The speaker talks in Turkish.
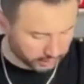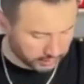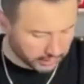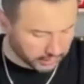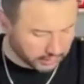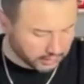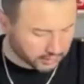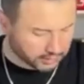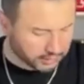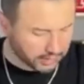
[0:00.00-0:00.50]

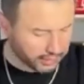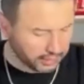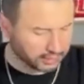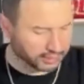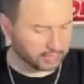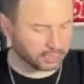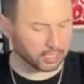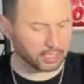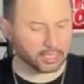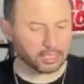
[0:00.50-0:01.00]
İdris
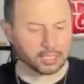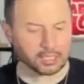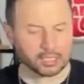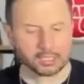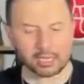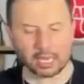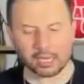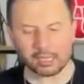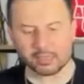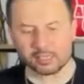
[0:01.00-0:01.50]
Aras.
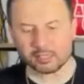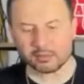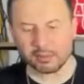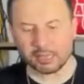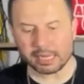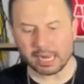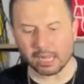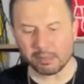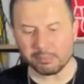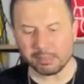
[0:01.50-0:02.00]
Yalnız
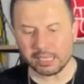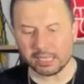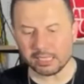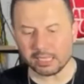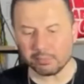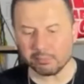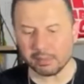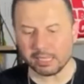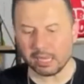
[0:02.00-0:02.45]
Meral bildi